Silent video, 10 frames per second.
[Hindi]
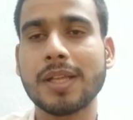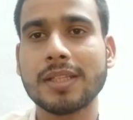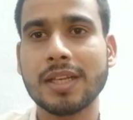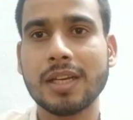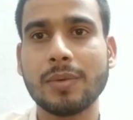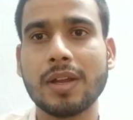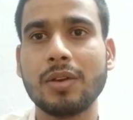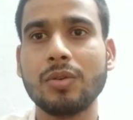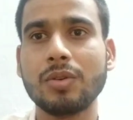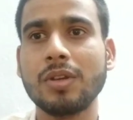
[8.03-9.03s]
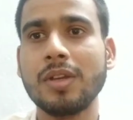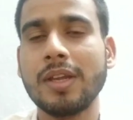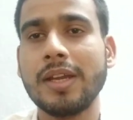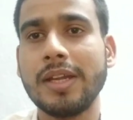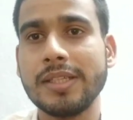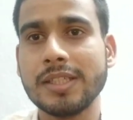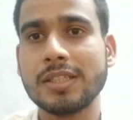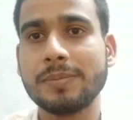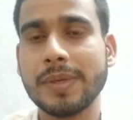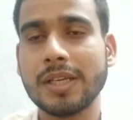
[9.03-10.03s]
बात करने वाला हूँ डीजी
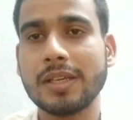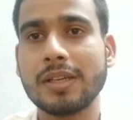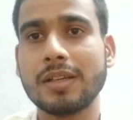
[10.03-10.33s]
शिपिंग